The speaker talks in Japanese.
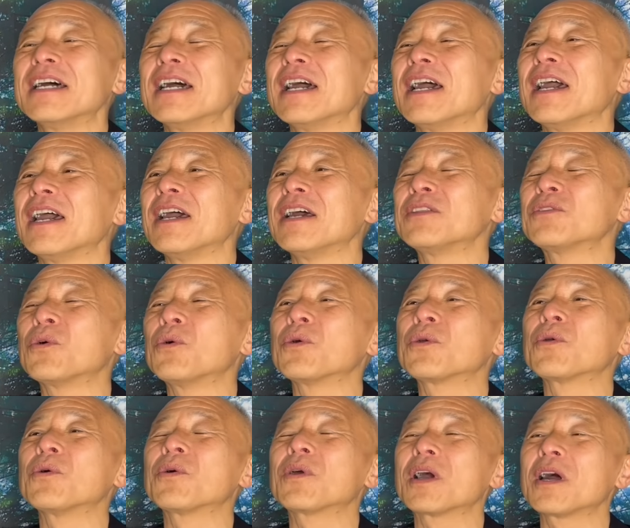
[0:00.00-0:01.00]
えー、東
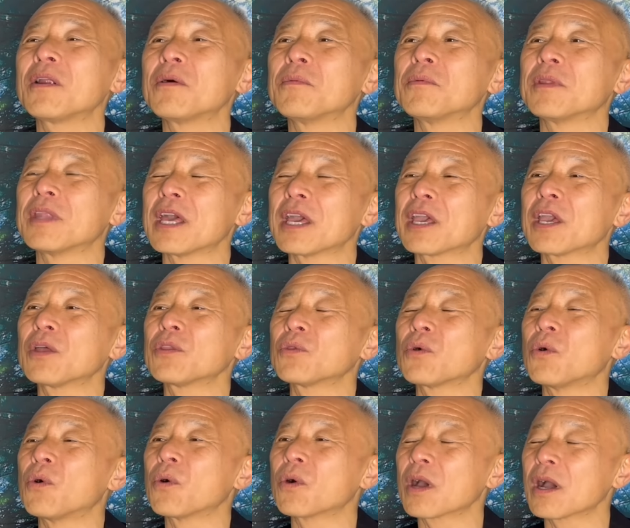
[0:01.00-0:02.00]
京からもね、結構
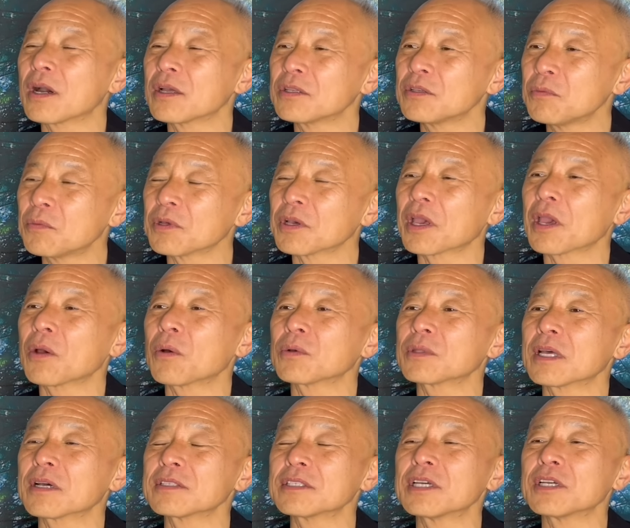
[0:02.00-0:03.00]
他にも結構
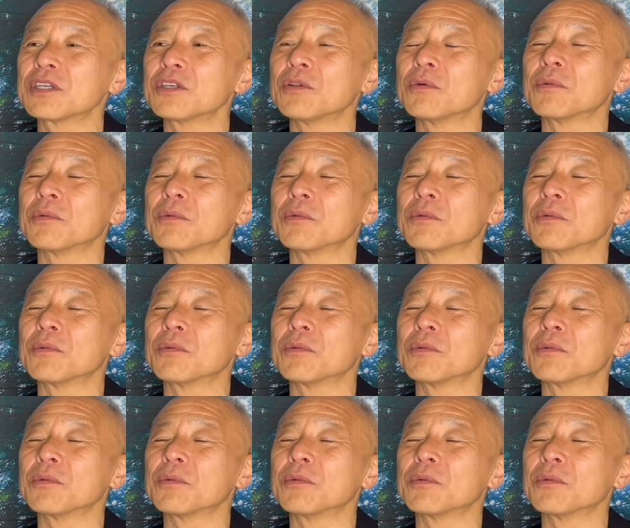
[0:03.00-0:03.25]
たくさん昨日